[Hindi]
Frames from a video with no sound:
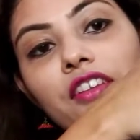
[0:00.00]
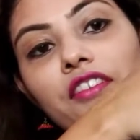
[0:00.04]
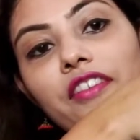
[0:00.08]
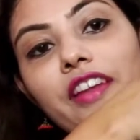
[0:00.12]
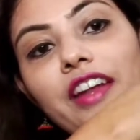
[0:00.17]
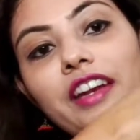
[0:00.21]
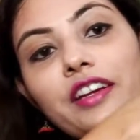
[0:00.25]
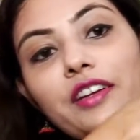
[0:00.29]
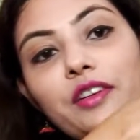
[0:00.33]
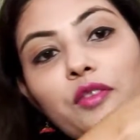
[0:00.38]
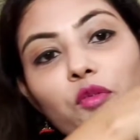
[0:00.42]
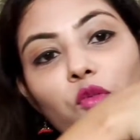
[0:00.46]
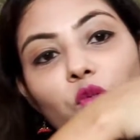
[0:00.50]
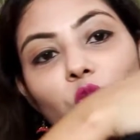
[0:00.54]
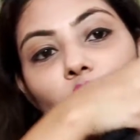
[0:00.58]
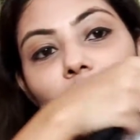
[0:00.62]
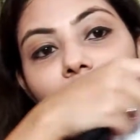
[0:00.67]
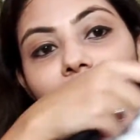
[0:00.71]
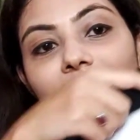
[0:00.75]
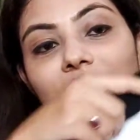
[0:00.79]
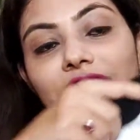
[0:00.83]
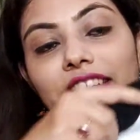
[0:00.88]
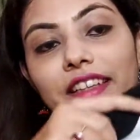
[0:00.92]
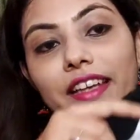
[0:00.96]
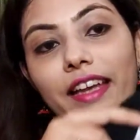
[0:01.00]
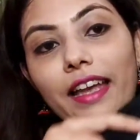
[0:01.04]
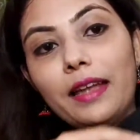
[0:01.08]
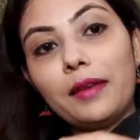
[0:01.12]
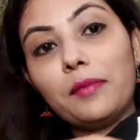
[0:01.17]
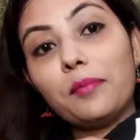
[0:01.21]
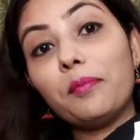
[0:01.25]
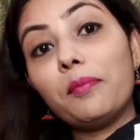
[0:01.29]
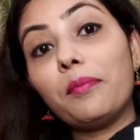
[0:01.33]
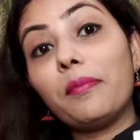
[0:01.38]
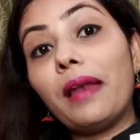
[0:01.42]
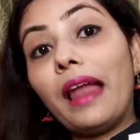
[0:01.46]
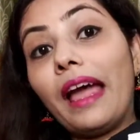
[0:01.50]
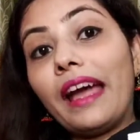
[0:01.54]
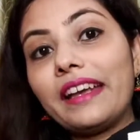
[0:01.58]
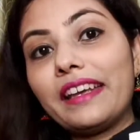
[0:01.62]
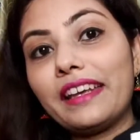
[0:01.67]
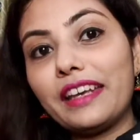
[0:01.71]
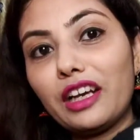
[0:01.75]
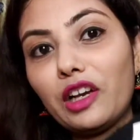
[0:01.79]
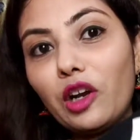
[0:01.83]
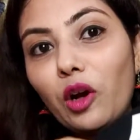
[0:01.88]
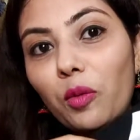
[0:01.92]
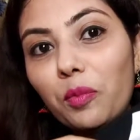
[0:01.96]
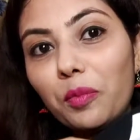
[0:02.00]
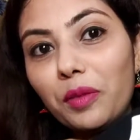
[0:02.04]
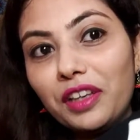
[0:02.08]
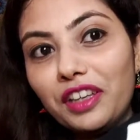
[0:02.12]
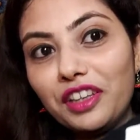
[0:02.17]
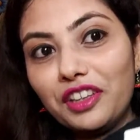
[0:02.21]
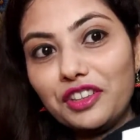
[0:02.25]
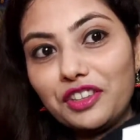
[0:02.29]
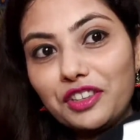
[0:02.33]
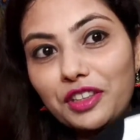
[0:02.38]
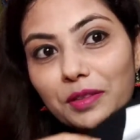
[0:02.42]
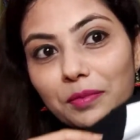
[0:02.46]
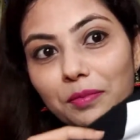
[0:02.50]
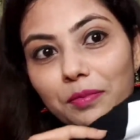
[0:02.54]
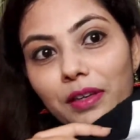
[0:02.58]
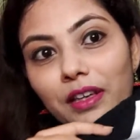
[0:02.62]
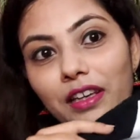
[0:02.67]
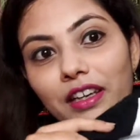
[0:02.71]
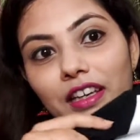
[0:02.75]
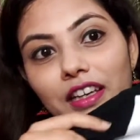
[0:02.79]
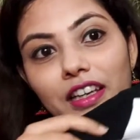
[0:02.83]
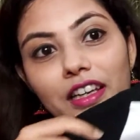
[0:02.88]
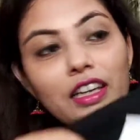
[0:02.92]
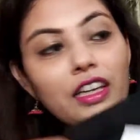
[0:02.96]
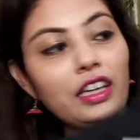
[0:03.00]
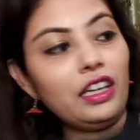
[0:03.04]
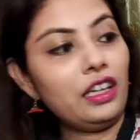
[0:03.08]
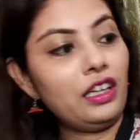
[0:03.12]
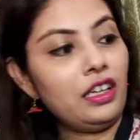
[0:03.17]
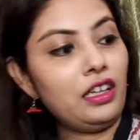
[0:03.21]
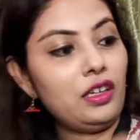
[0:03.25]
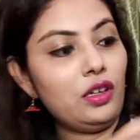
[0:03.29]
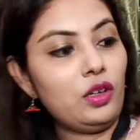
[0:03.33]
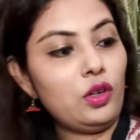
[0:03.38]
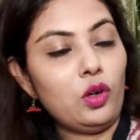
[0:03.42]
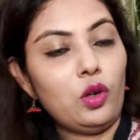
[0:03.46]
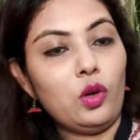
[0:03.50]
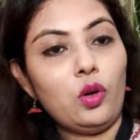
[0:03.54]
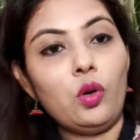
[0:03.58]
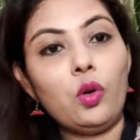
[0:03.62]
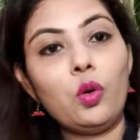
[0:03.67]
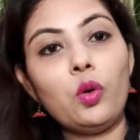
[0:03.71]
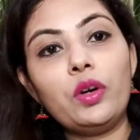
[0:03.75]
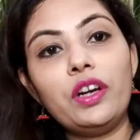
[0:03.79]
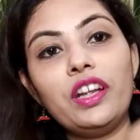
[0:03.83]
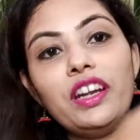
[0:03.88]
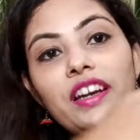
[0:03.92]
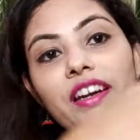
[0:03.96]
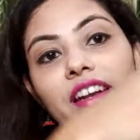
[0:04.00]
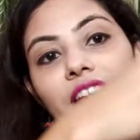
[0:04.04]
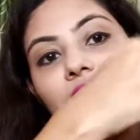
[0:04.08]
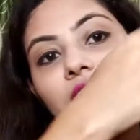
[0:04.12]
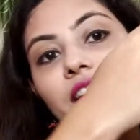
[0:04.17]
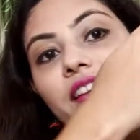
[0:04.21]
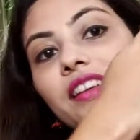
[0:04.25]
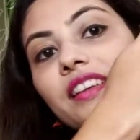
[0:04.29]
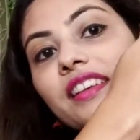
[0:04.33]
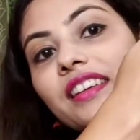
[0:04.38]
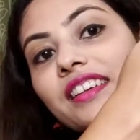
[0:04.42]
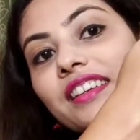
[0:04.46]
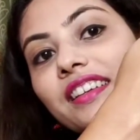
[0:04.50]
रेड वाइट एंड ब्लैक के कॉम्बिनेशन में है हुडेड है